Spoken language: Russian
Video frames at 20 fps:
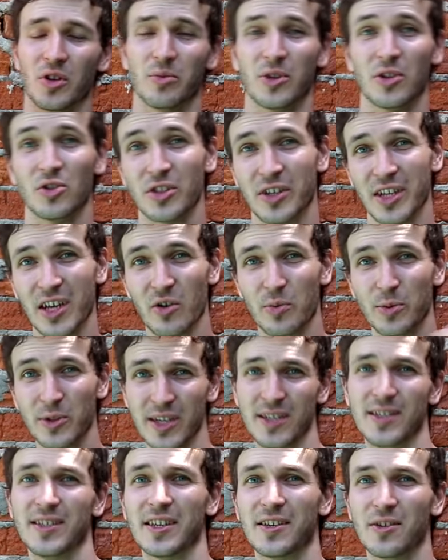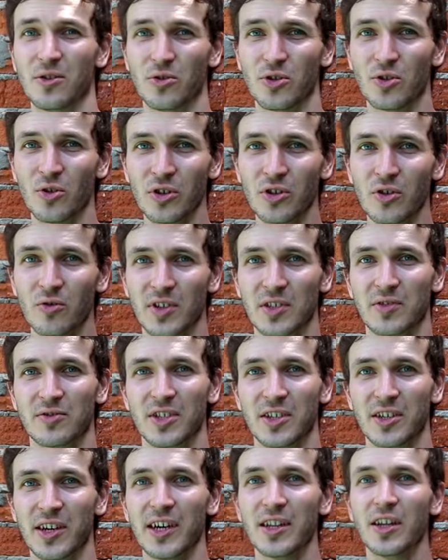Потому что когда вы пытаетесь закинуть ноги, у вас
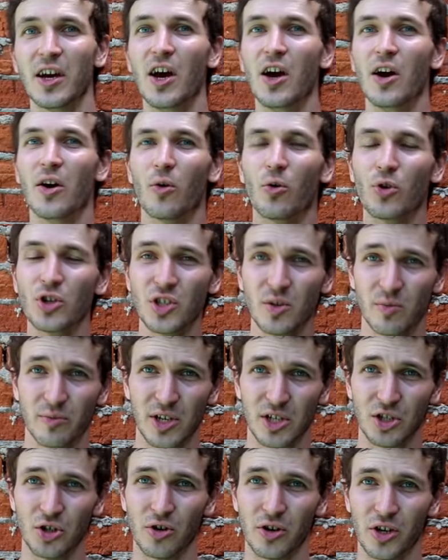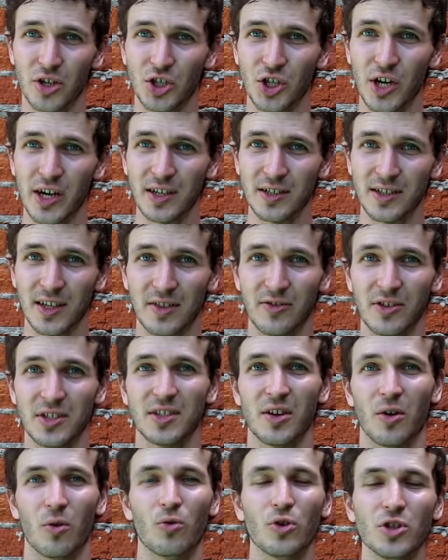возникает очень большой рычаг,
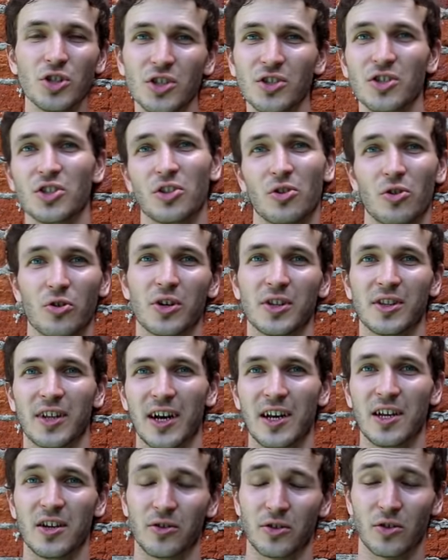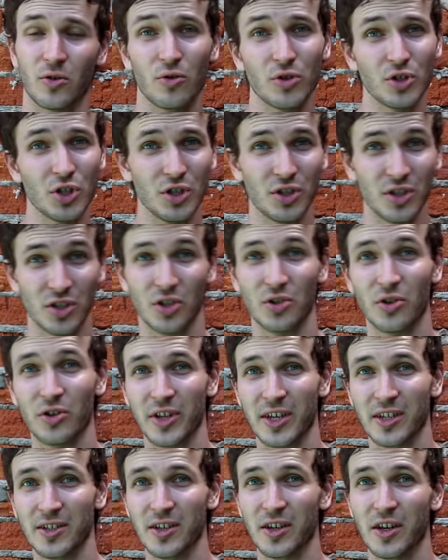соответственно, очень тяжело контролировать, очень тяжело
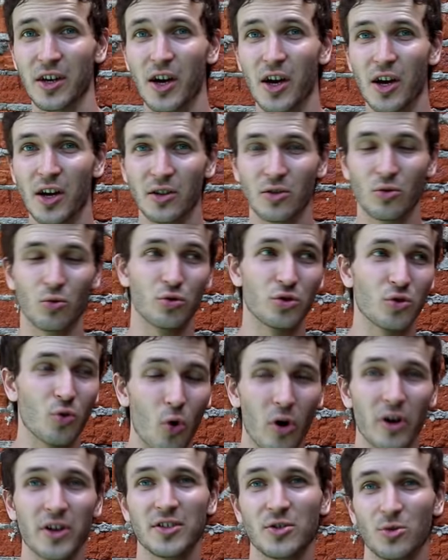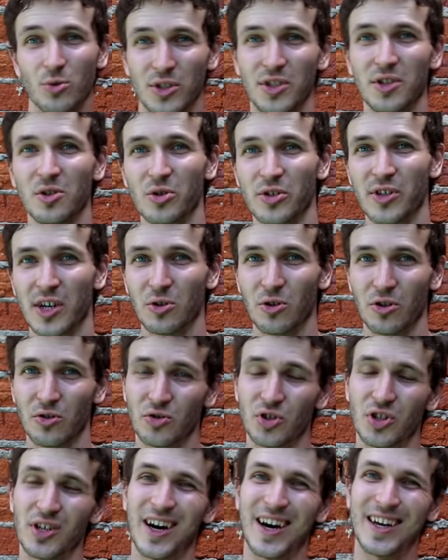найти ту скорость, ту силу, с которой
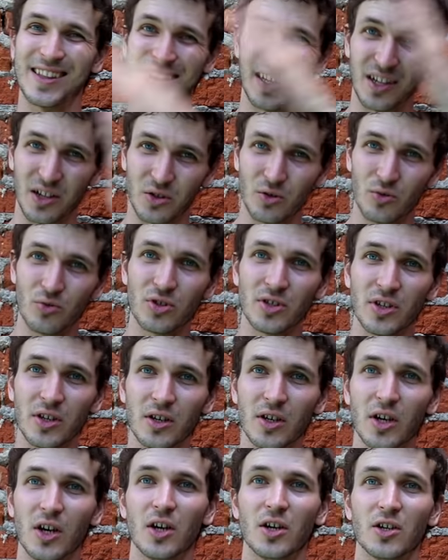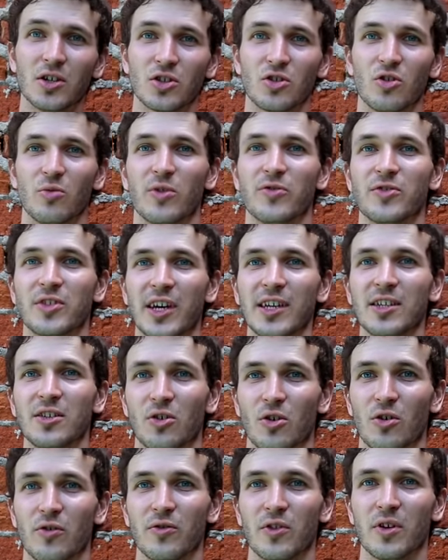нужно оттолкнуться, чтобы встать
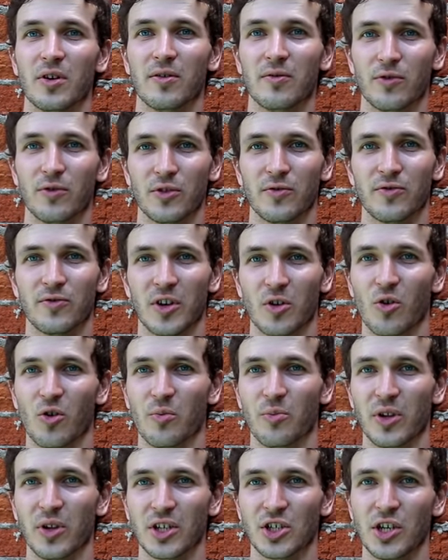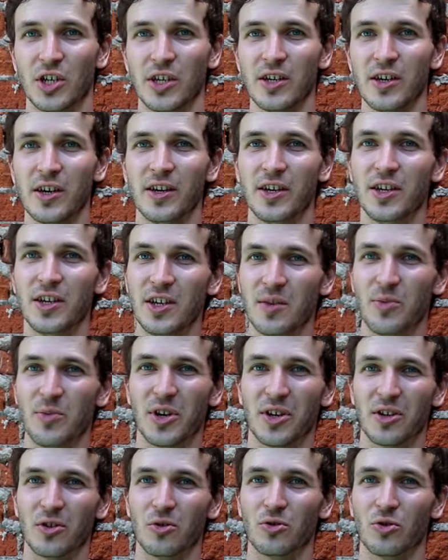ровно вот в такое положение и не
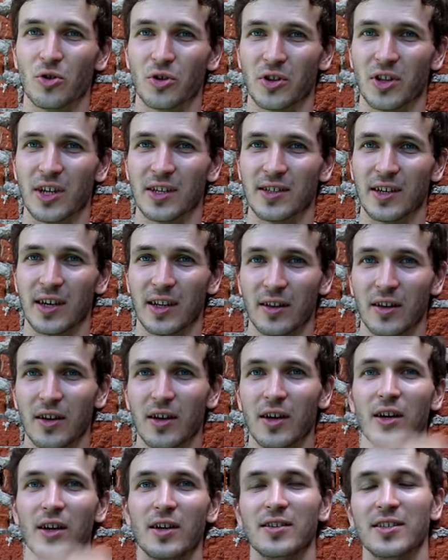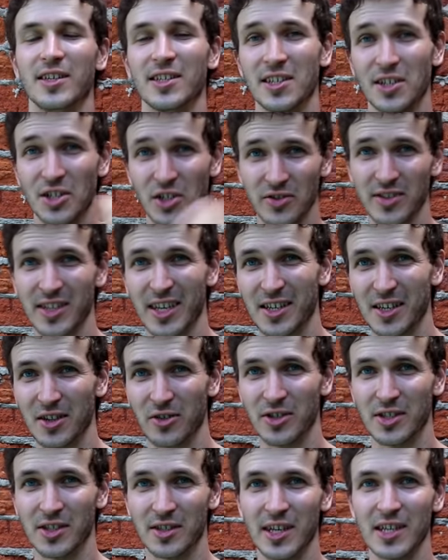перекинуть ноги назад. Если же вы
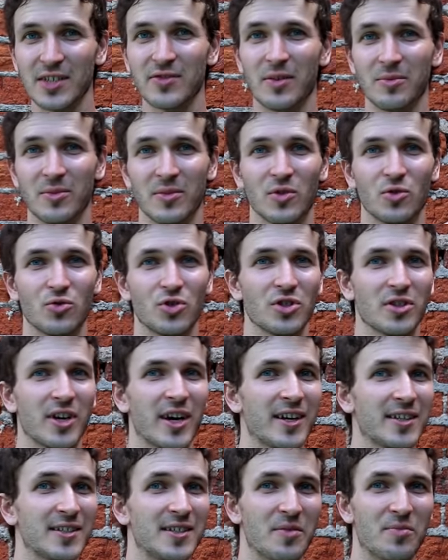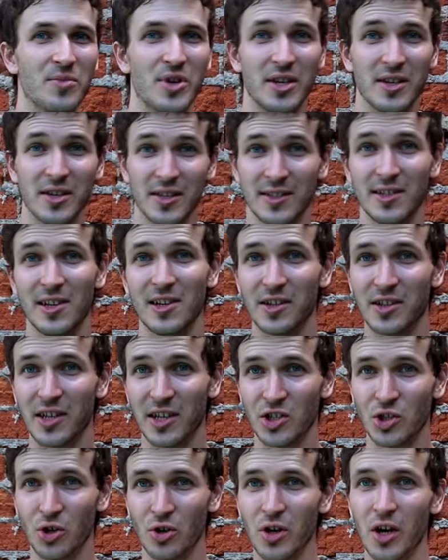закидываете таз, вам нужен гораздо менее сильный
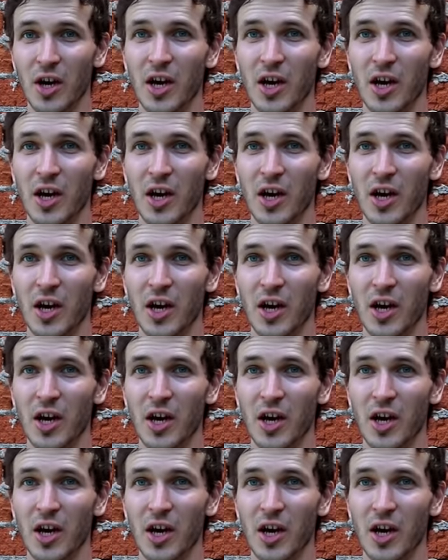толчок.